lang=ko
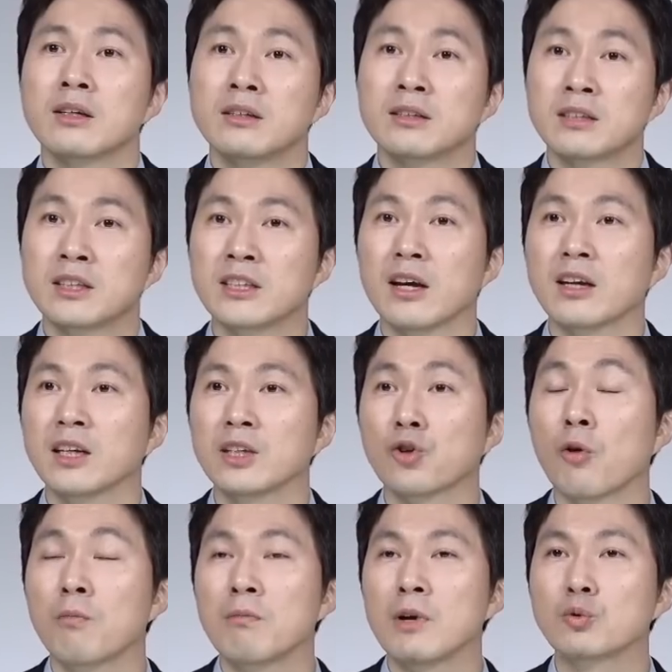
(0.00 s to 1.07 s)
시장이
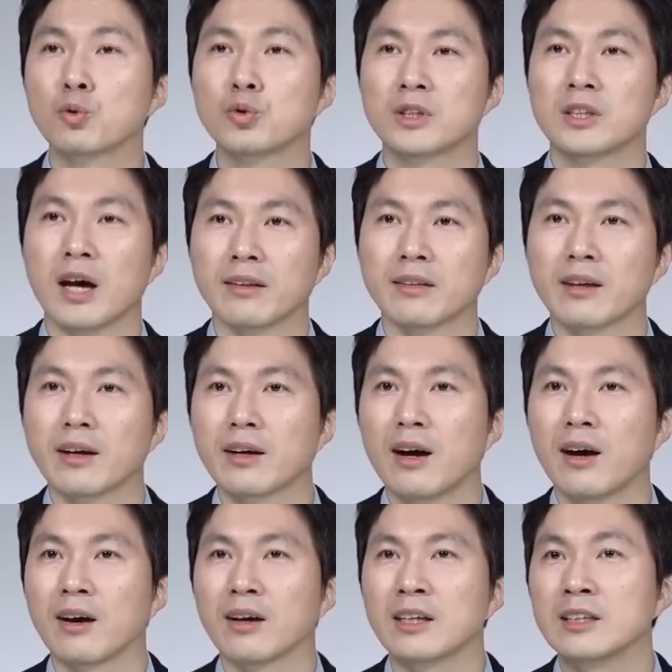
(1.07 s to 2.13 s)
정말 좋지
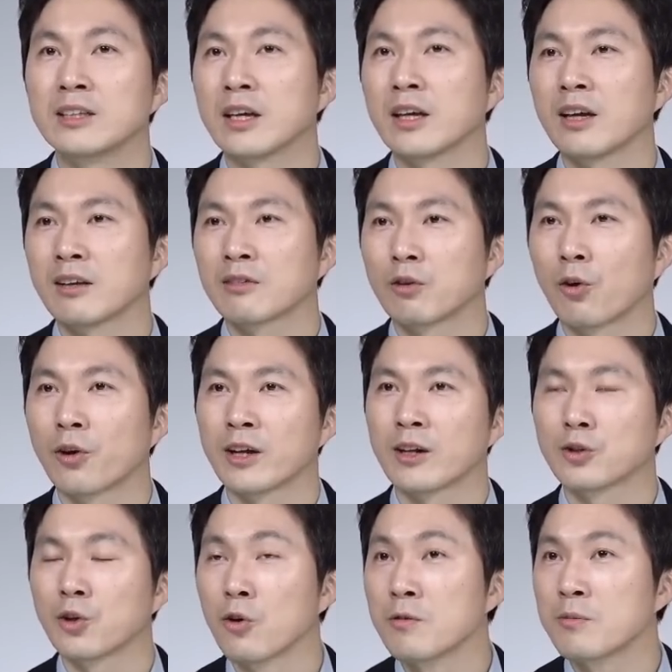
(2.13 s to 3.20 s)
않다가 이제 거래량이
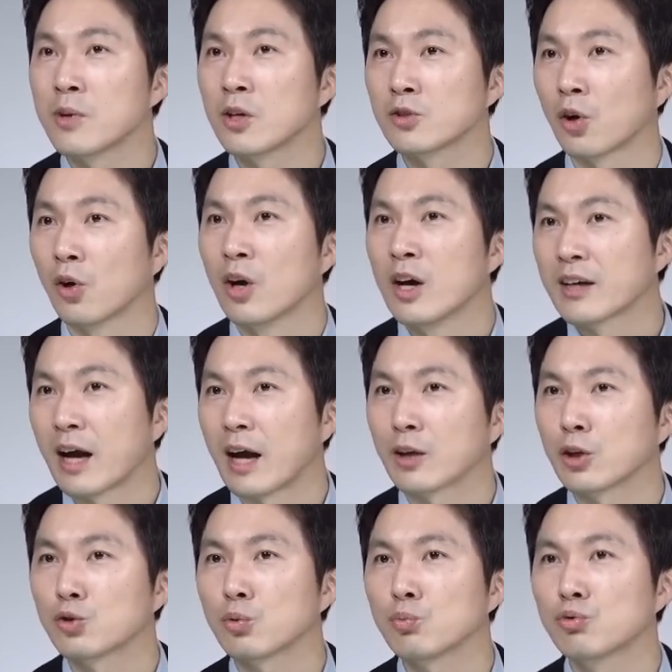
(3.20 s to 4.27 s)
넓면서
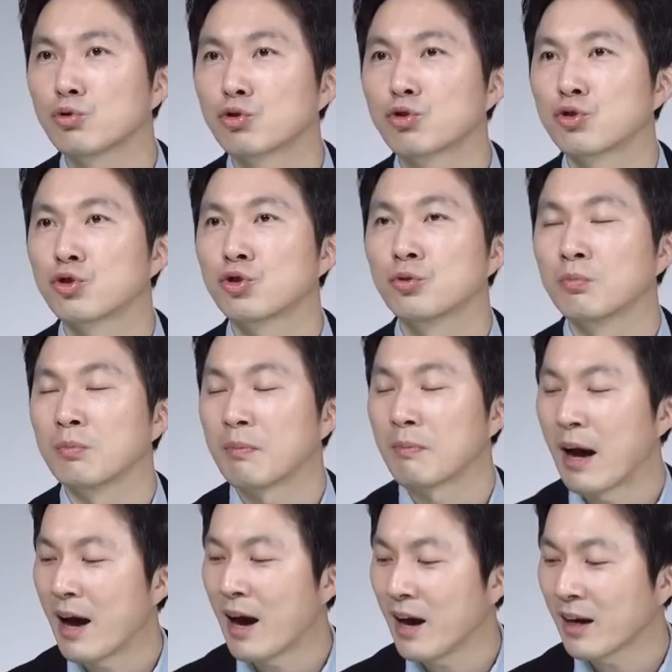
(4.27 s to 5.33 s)
가격이 좀
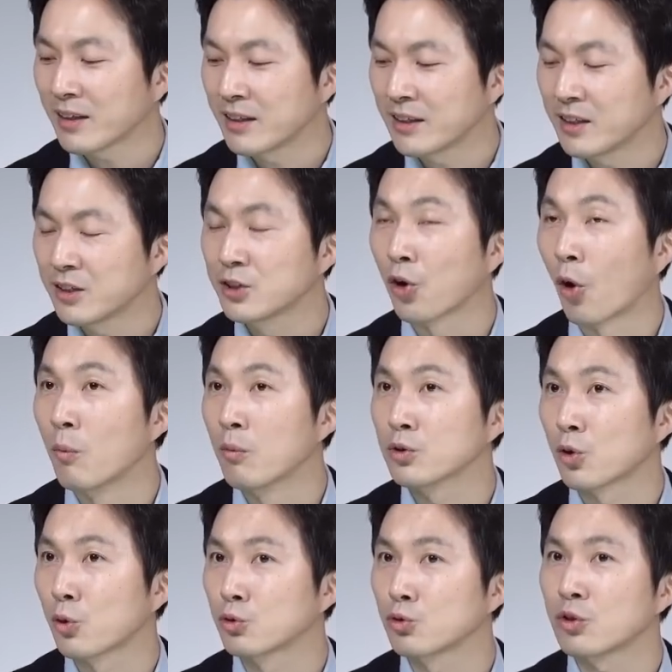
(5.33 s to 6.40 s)
주춤하기를
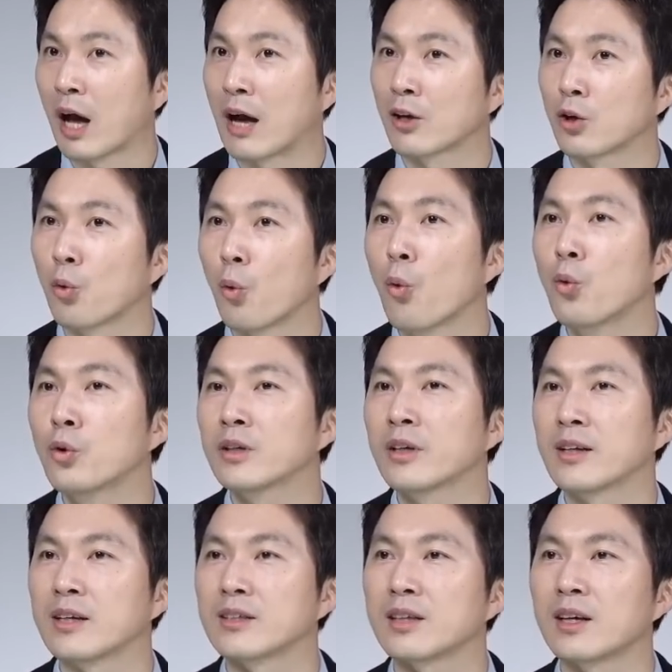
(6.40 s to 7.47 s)
넘어서고 가격이 오르게
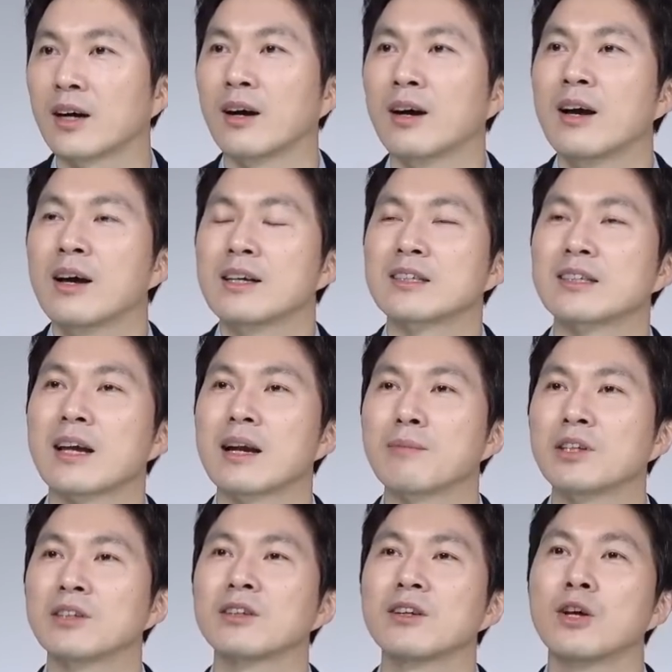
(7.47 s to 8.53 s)
되자
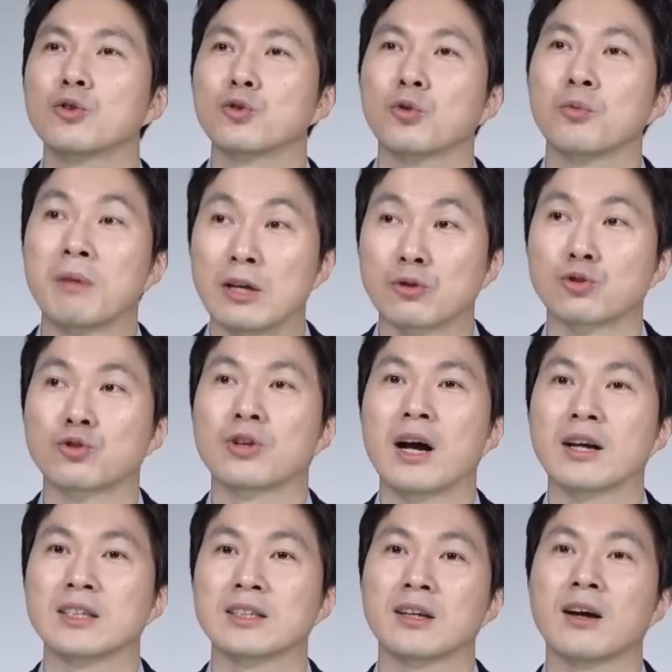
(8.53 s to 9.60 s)
사람들은 또 매수를
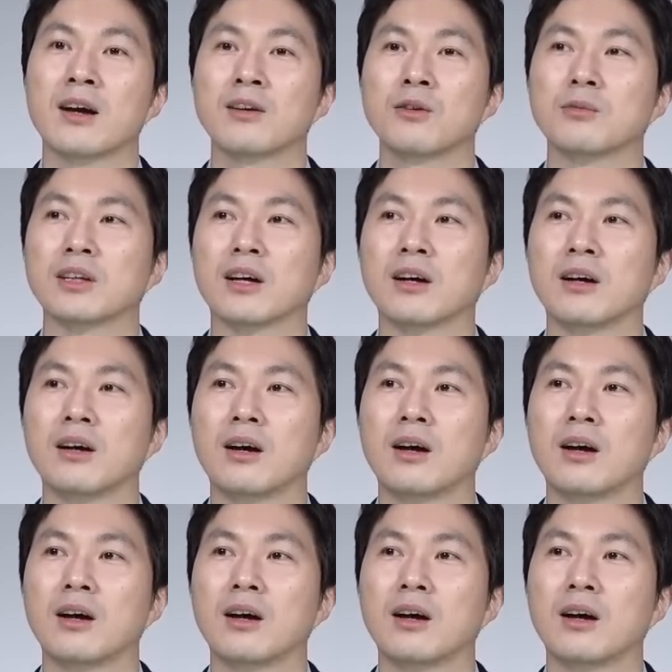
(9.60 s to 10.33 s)
하기 시작한 겁니다.